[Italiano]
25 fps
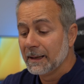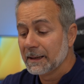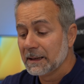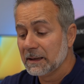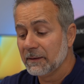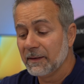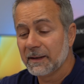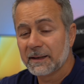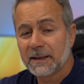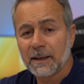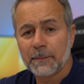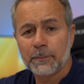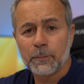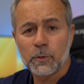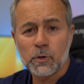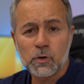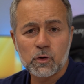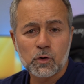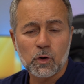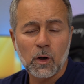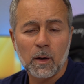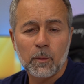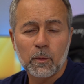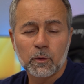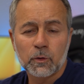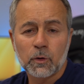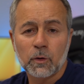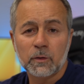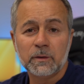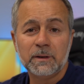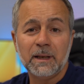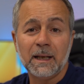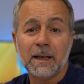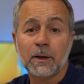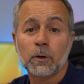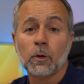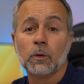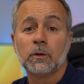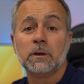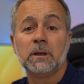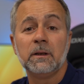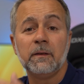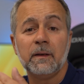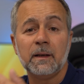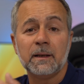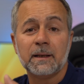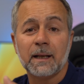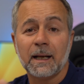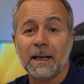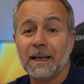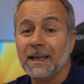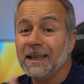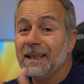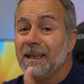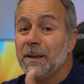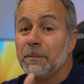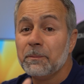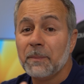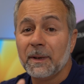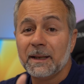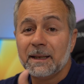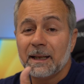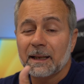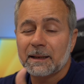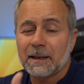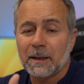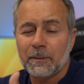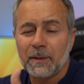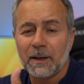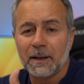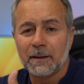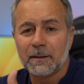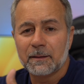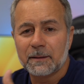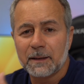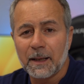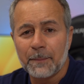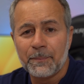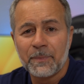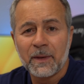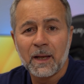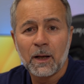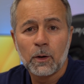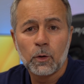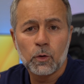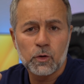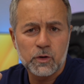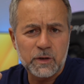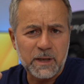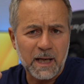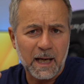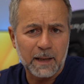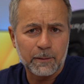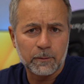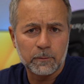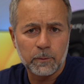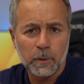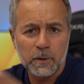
diventa un po' scomodo, di condividere immediatamente lo schermo.